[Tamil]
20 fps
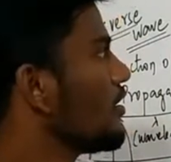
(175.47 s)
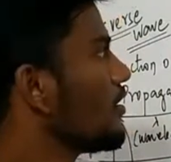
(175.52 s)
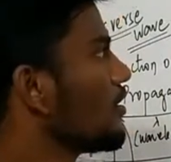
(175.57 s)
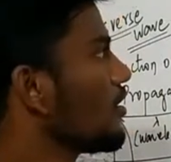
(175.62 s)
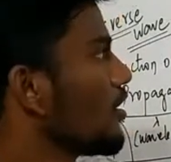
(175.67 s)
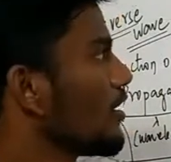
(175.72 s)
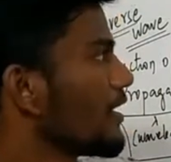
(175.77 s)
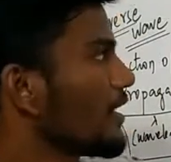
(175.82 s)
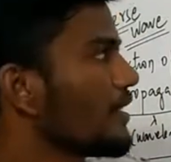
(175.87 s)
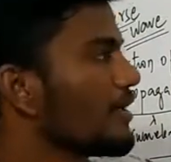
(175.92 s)

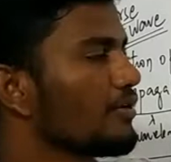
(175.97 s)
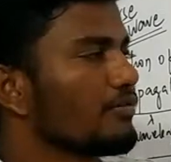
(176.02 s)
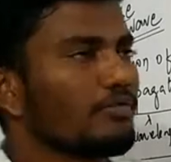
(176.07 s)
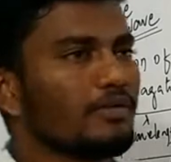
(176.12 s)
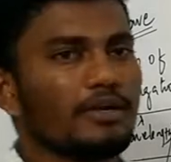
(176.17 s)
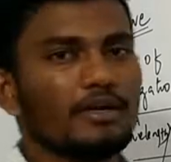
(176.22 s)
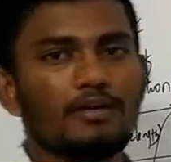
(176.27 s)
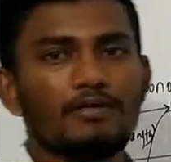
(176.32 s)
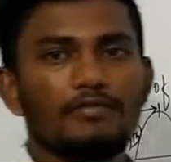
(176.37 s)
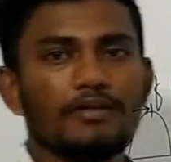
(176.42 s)

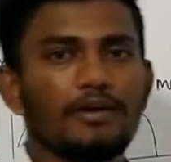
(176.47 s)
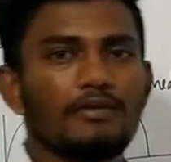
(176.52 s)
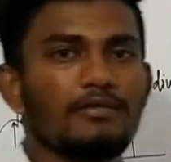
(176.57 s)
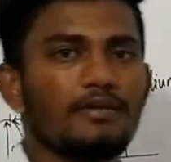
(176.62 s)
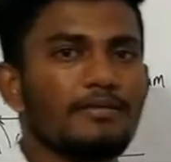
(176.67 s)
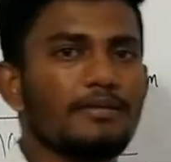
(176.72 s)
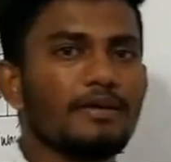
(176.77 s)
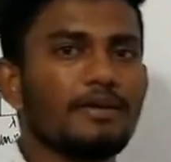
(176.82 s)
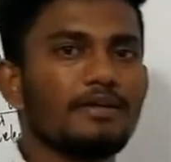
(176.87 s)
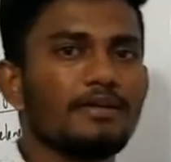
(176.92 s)
லாங்கிட்யூடினல் வேவ்
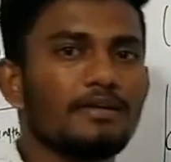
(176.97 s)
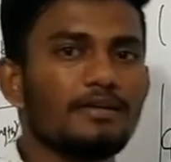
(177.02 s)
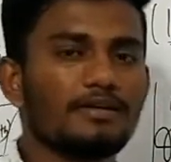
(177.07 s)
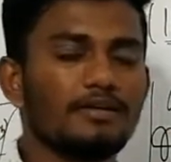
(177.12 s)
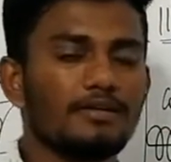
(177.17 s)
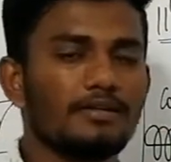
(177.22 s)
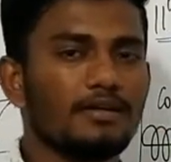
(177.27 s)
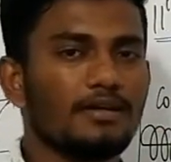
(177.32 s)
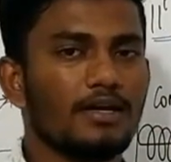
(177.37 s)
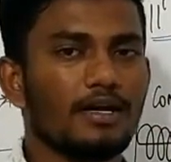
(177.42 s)
அப்படின்னு
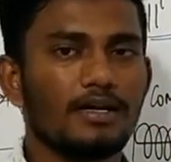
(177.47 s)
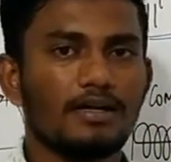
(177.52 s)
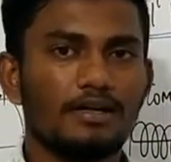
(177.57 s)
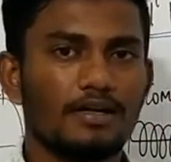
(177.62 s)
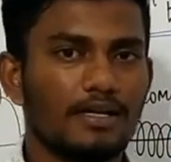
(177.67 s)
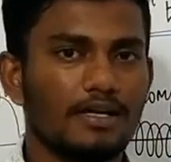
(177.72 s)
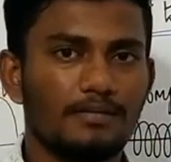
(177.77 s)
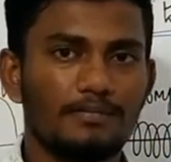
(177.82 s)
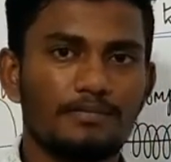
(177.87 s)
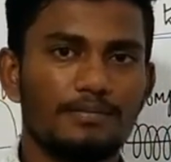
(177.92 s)
ரெண்டு
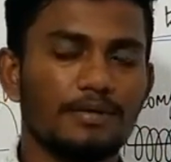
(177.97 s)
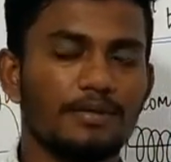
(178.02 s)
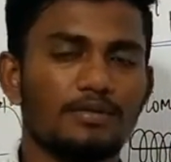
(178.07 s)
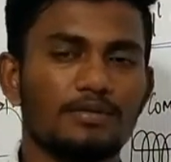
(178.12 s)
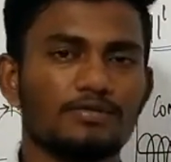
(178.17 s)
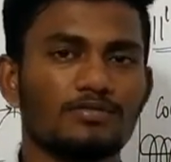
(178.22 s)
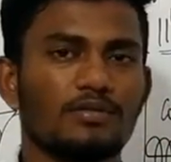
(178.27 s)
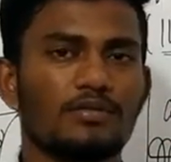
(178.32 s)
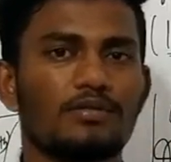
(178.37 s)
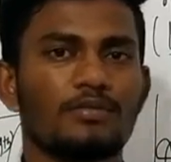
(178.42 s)
டைப்
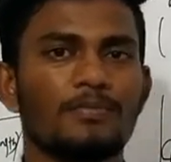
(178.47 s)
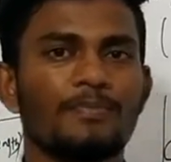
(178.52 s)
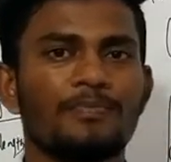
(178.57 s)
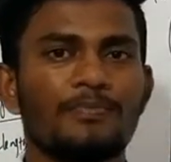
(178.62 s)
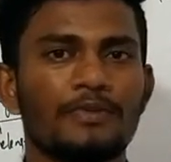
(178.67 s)
சொல்கிறோம்